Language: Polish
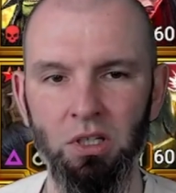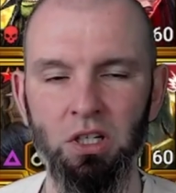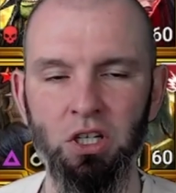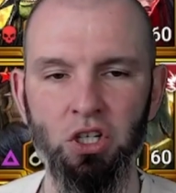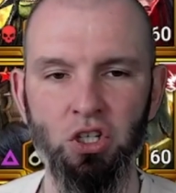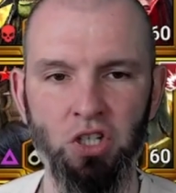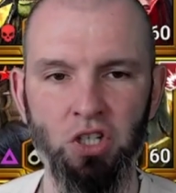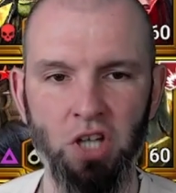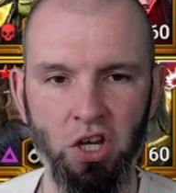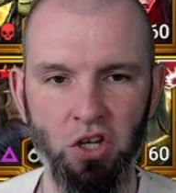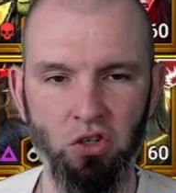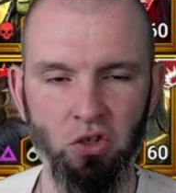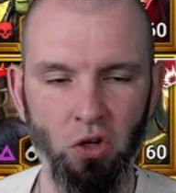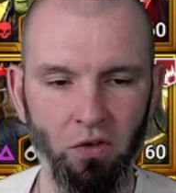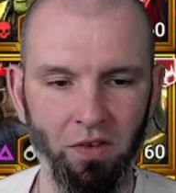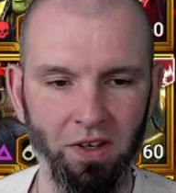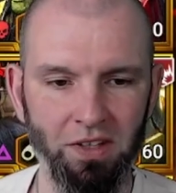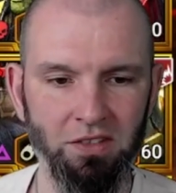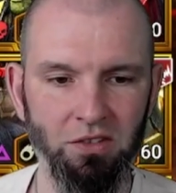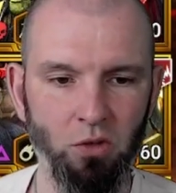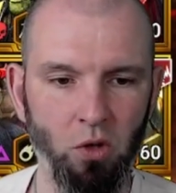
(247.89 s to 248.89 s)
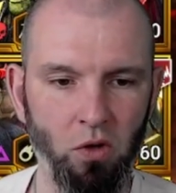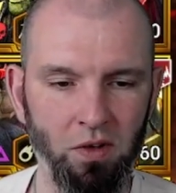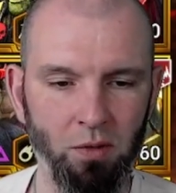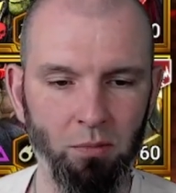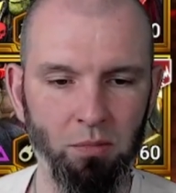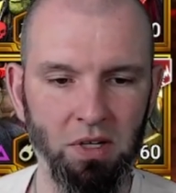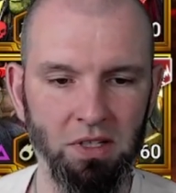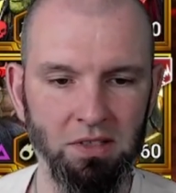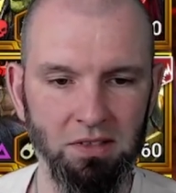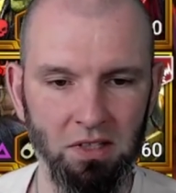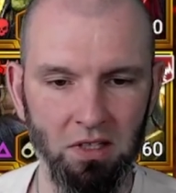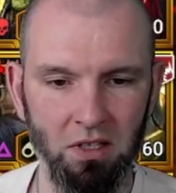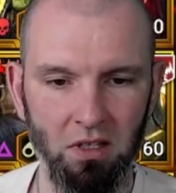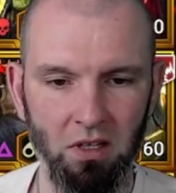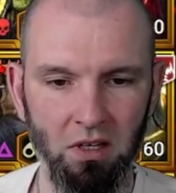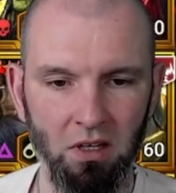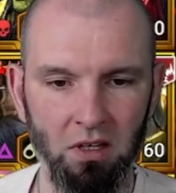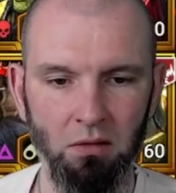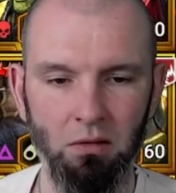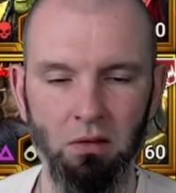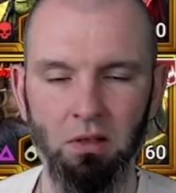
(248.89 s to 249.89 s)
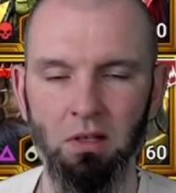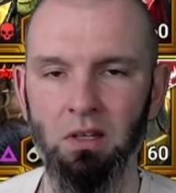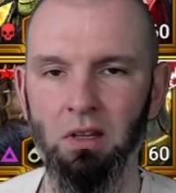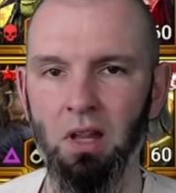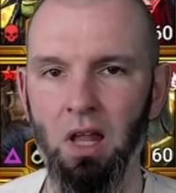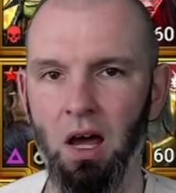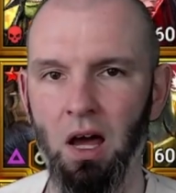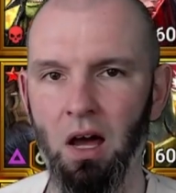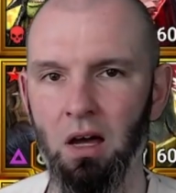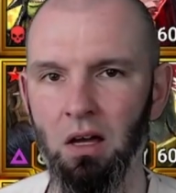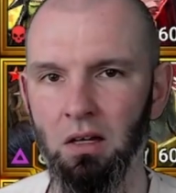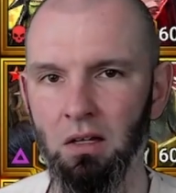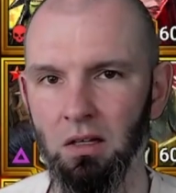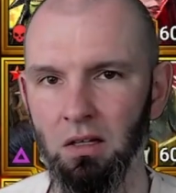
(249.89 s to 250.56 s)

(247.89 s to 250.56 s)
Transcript: sześciogwiazdkowe blessingi dla